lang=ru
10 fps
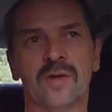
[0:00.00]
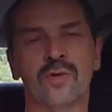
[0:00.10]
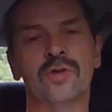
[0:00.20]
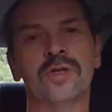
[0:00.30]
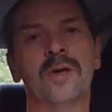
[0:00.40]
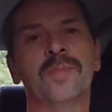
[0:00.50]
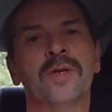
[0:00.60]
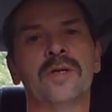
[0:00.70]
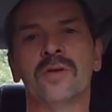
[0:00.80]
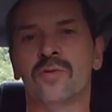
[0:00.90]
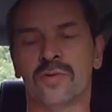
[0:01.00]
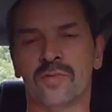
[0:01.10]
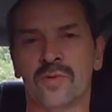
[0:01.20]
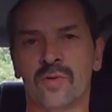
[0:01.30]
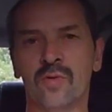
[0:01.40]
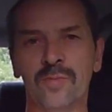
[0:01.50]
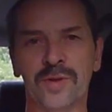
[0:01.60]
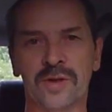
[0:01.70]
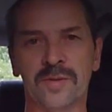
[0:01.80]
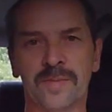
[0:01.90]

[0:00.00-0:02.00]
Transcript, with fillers: То есть я передаю свой опыт